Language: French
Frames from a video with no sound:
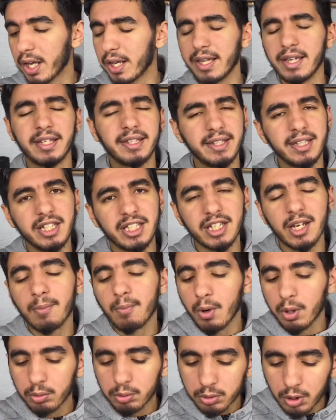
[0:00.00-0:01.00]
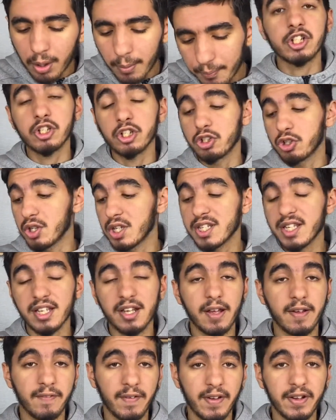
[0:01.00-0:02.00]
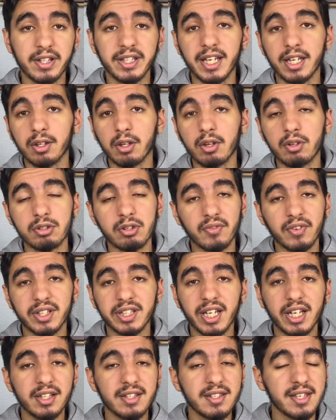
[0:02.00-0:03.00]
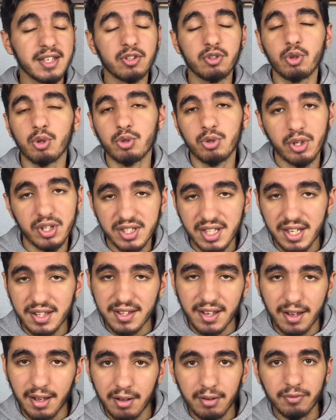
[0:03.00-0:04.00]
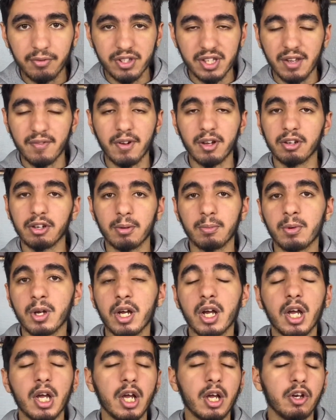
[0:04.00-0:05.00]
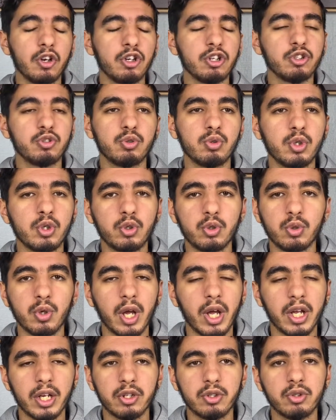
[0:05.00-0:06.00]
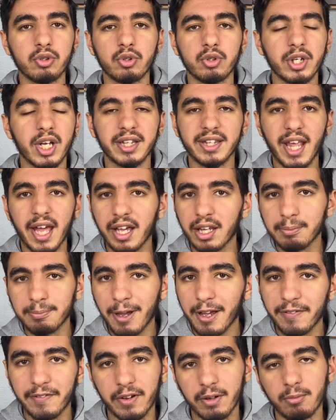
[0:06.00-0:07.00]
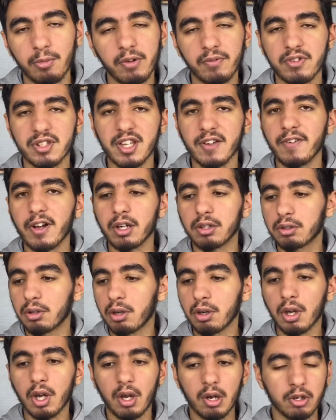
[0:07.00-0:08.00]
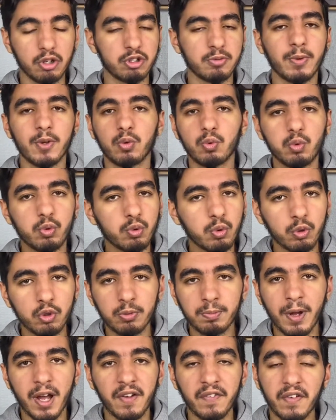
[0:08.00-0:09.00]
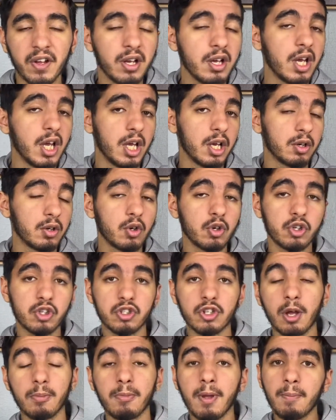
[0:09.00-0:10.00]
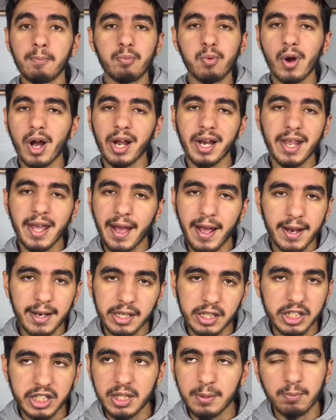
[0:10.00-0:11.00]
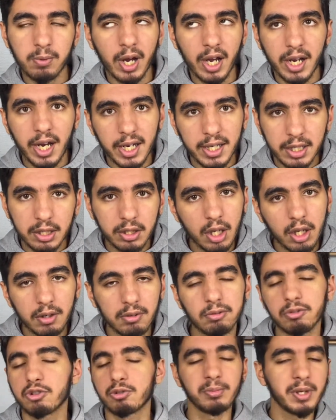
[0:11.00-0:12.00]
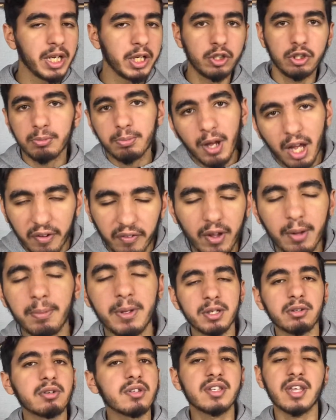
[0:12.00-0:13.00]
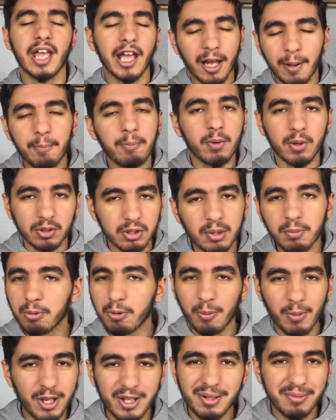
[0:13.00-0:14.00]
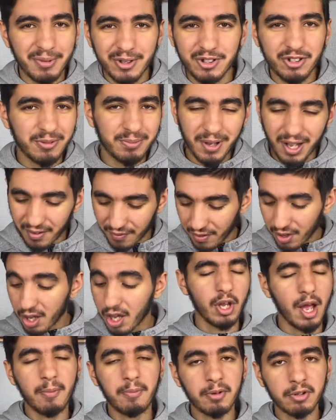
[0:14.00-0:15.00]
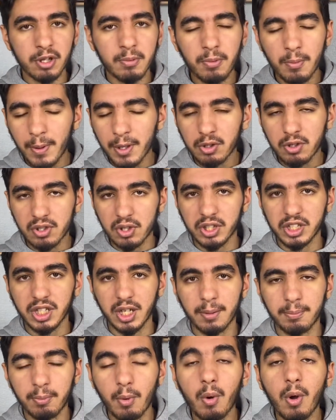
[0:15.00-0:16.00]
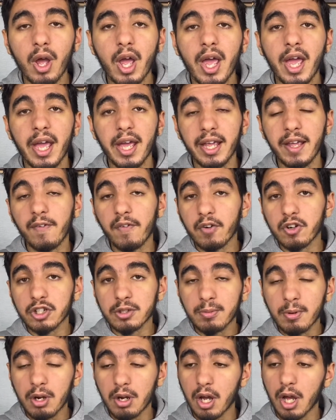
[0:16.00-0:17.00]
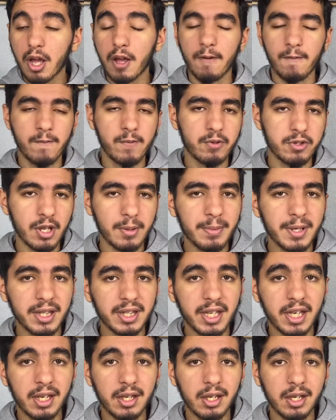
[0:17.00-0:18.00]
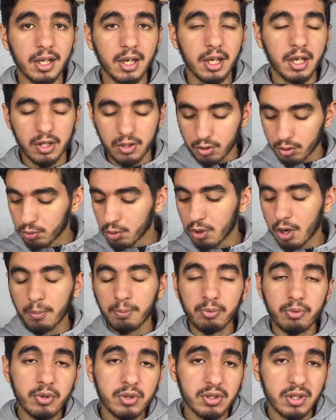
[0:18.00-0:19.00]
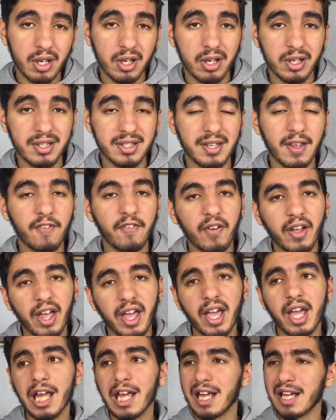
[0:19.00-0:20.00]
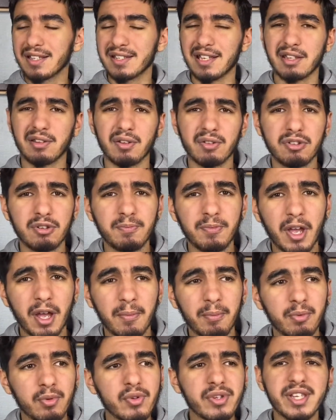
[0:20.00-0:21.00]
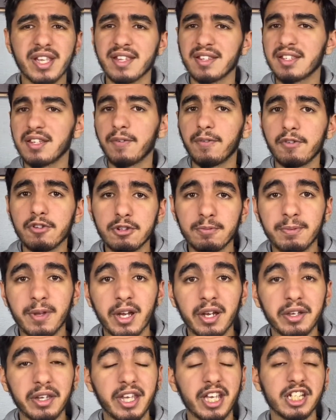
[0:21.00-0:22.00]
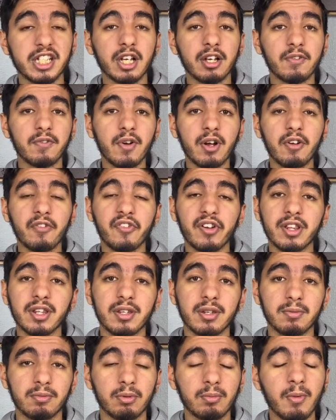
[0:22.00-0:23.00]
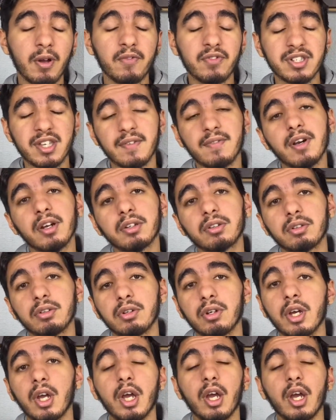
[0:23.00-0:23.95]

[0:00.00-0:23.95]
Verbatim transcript: et qui tient moins longtemps. Je l'utilise 24 heures sur 24, 7 jours sur 7. Il hein. Faut savoir que moi, je, suis, un, taré de parfum. Moi, il faut savoir que je mets toujours du parfum. Quand je sors même pour aller à Aldi, pour aller à Lidl, je mets du parfum parce que c'est important pour moi de mettre du parfum. Important pour moi de sentir bon. Et franchement, vous en mettez Surtout qu'en plus, euh, c'est frais, ça sent super bon, ça se diffuse bien. Et à chaque fois, en fait, donc moi, il faut savoir que